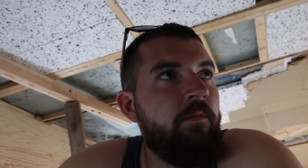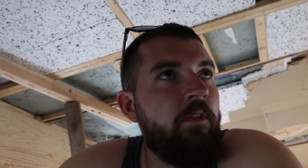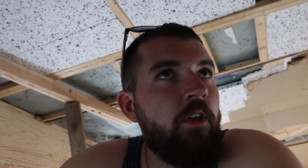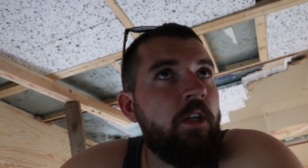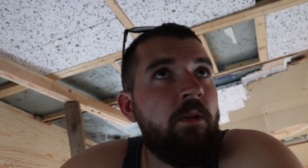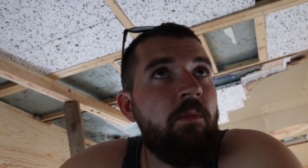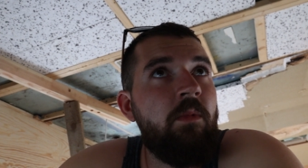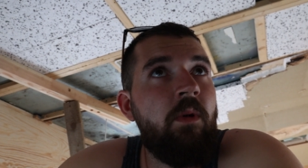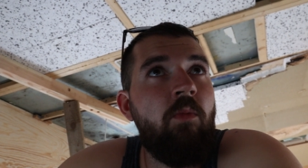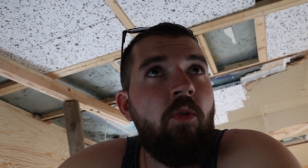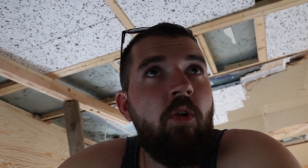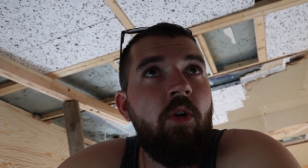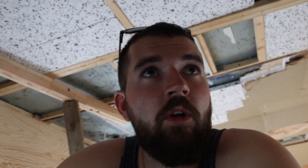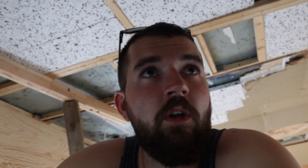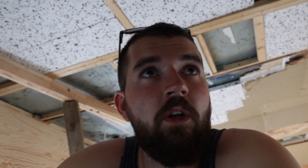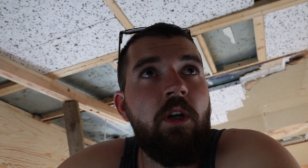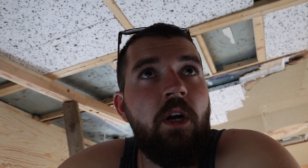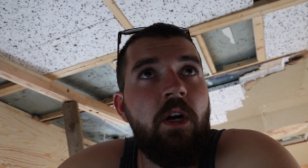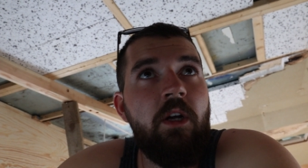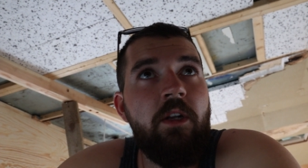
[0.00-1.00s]
werde mal
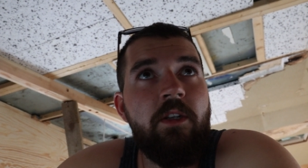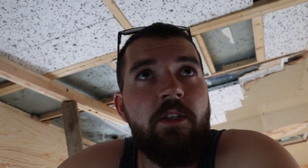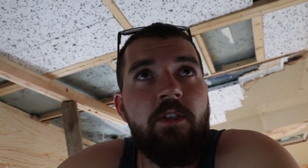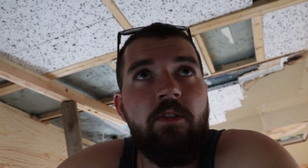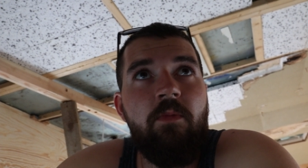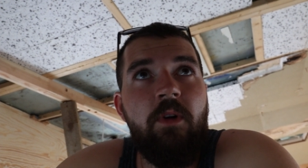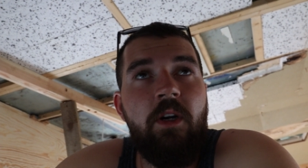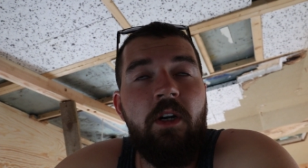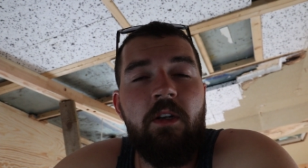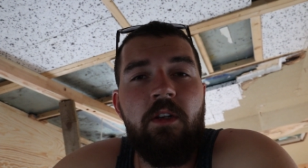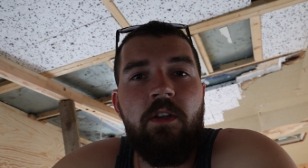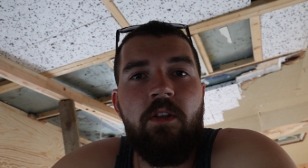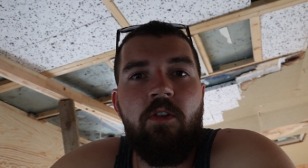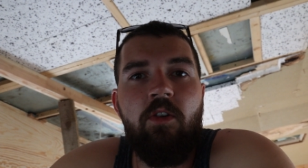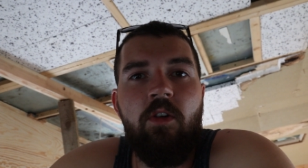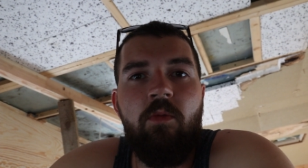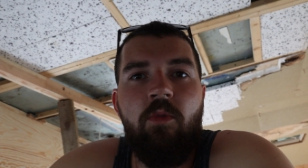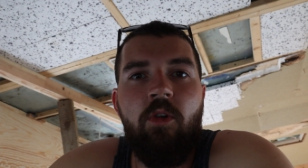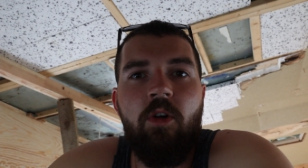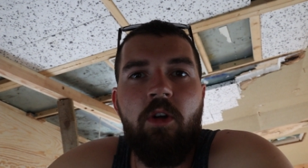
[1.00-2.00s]
morgen gar nichts machen.
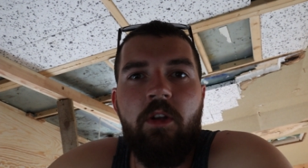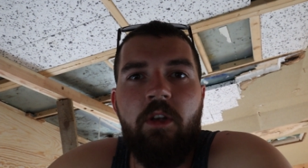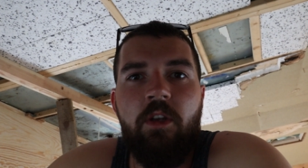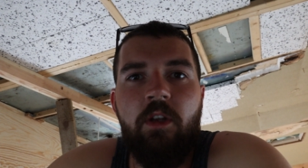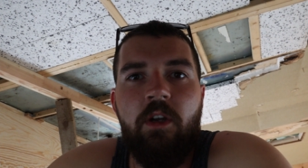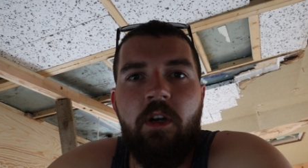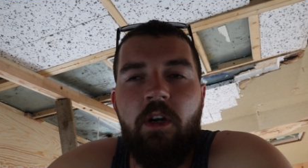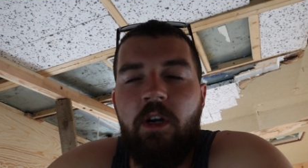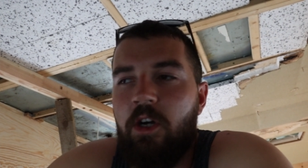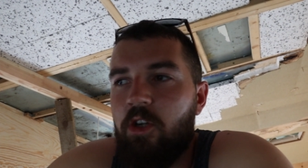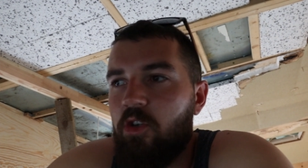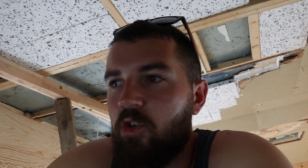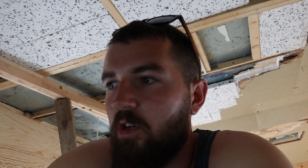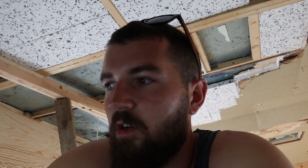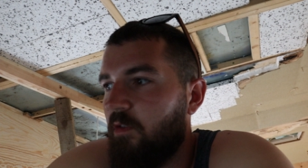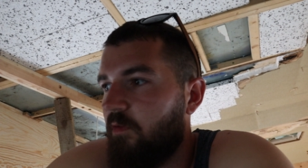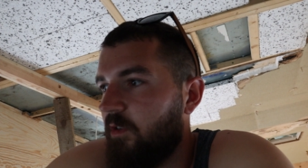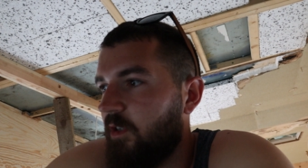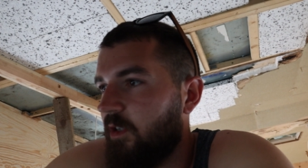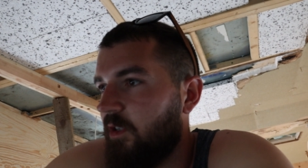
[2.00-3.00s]
Ich räume morgen die Garage
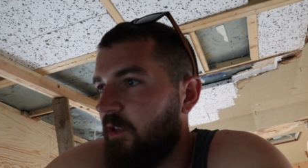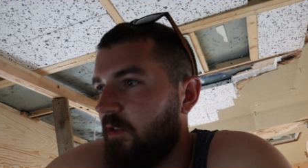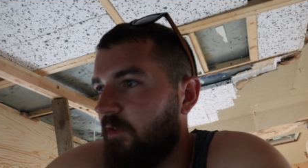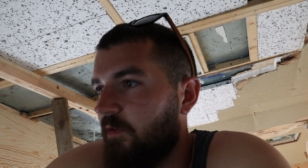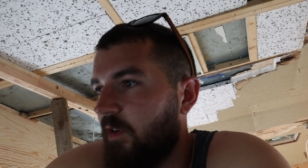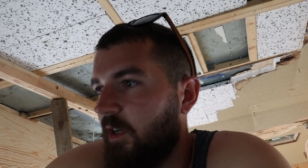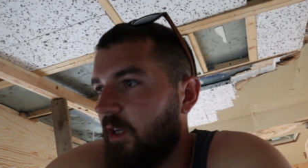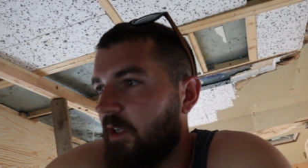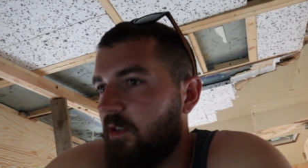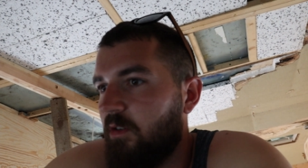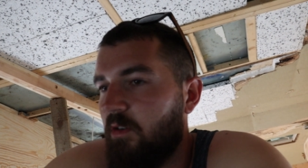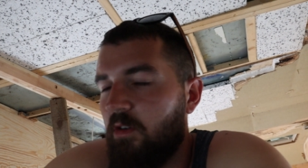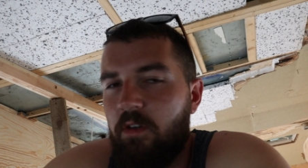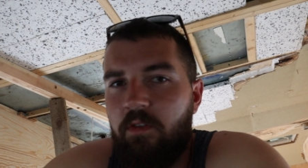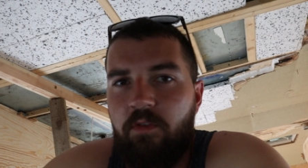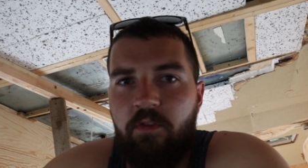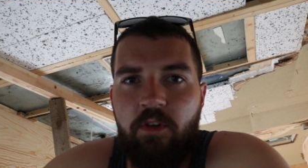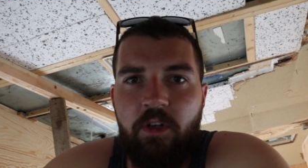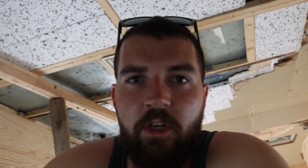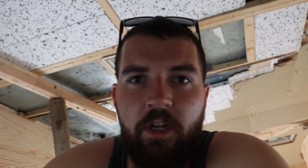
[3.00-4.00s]
auf, dass die
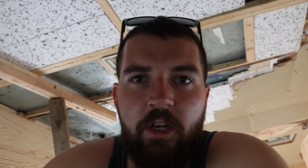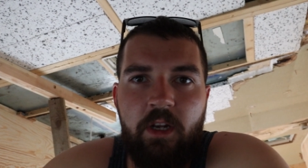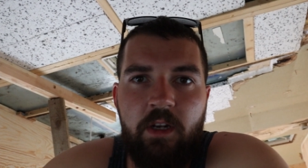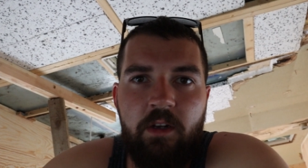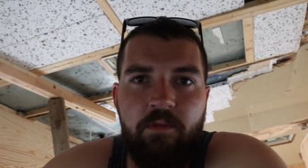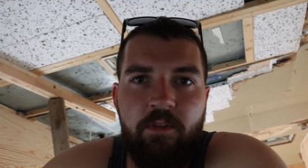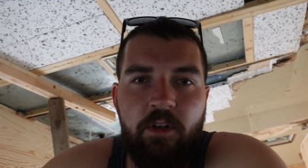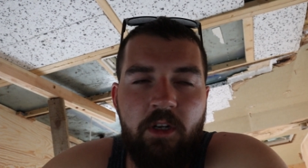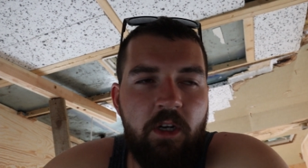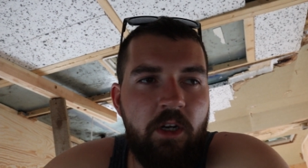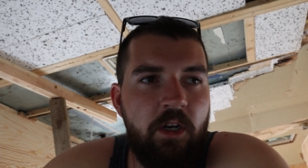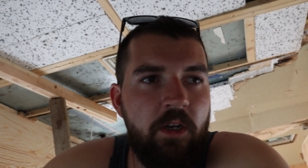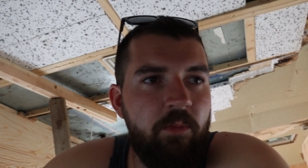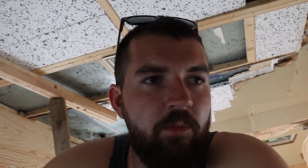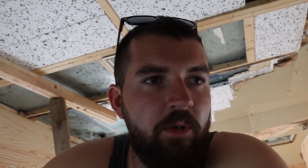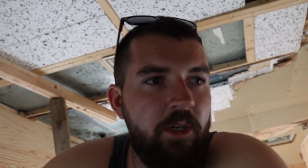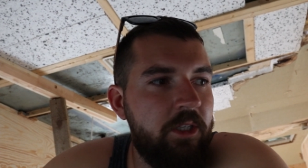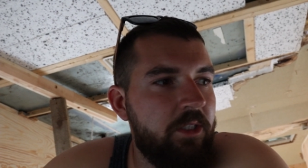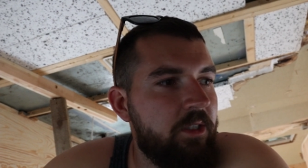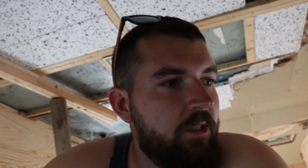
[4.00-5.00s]
Fahrzeuge von den Eltern wieder
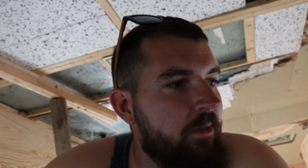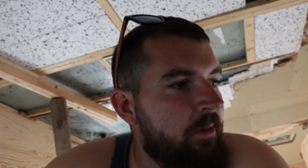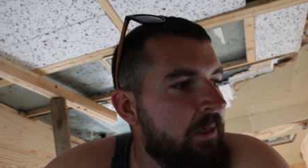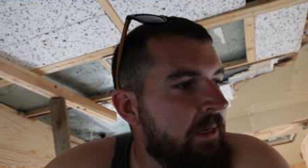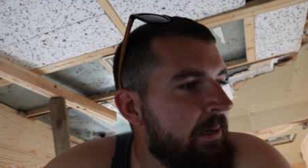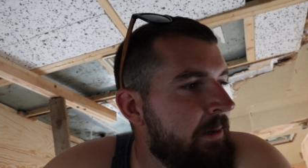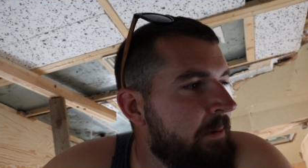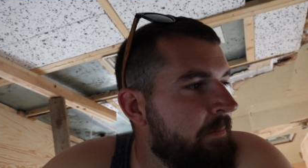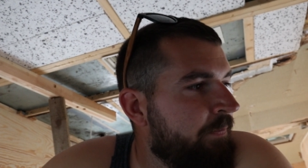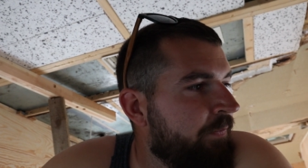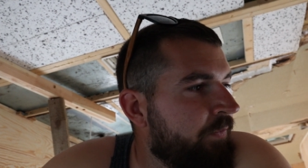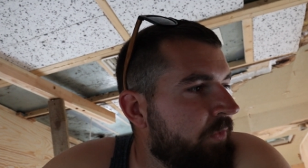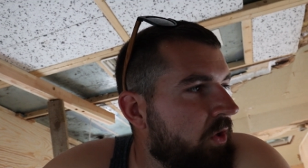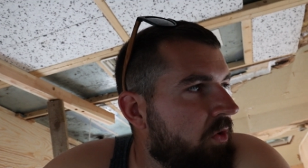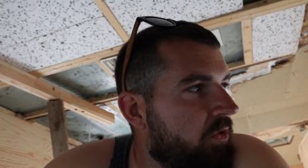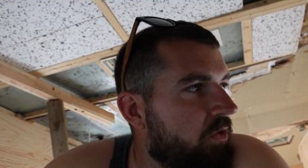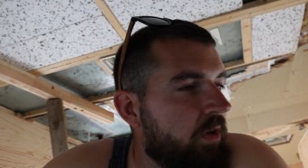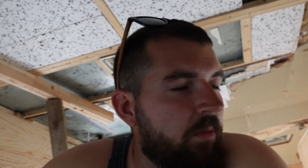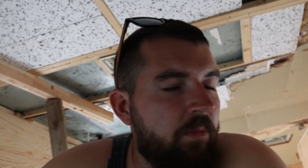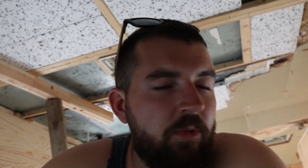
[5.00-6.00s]
reinpassen.
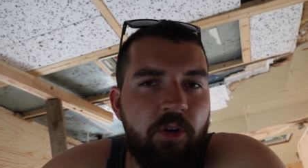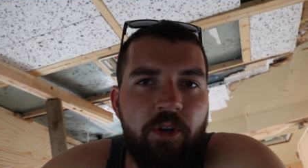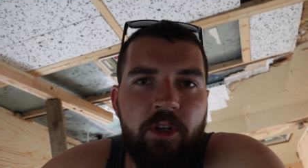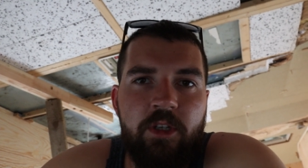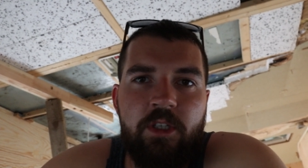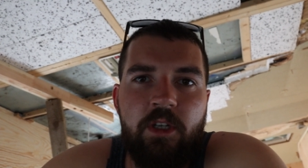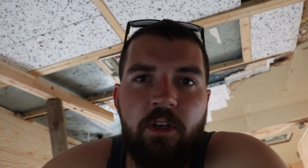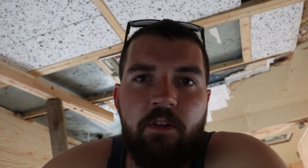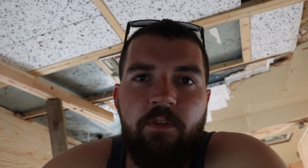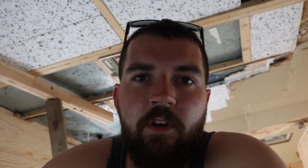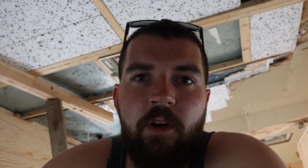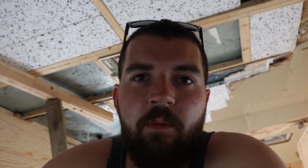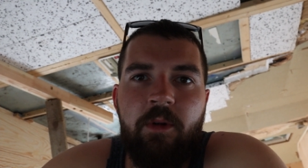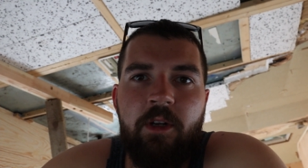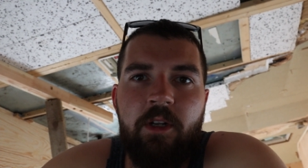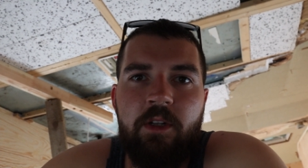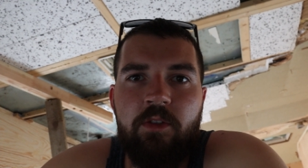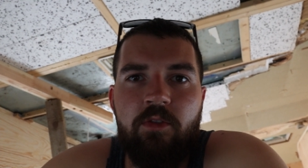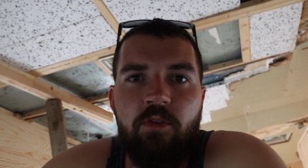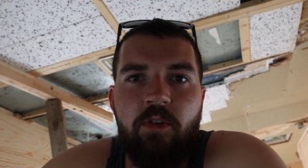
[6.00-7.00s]
Und am Donnerstag fahren
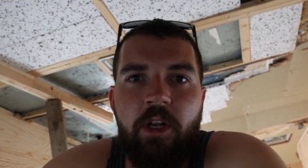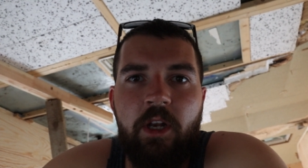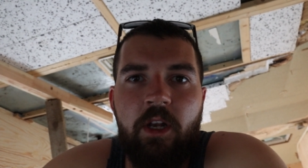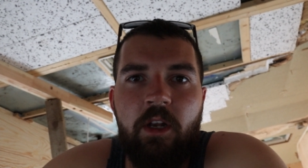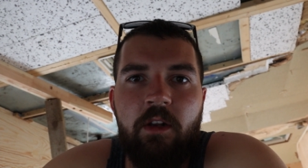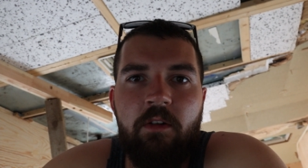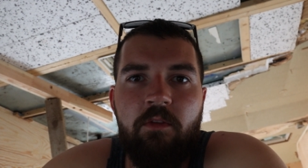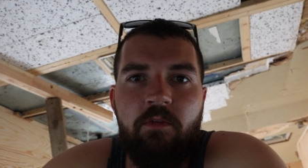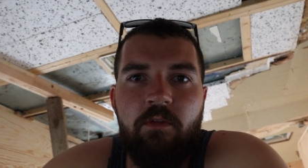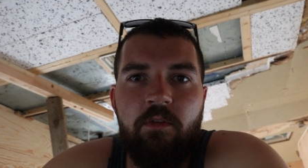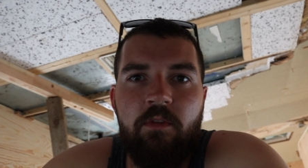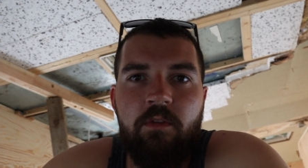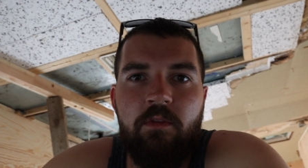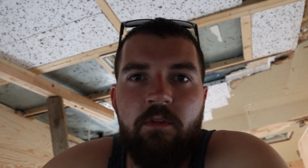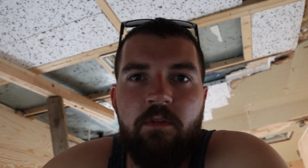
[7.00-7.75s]
wir dann zu den Eltern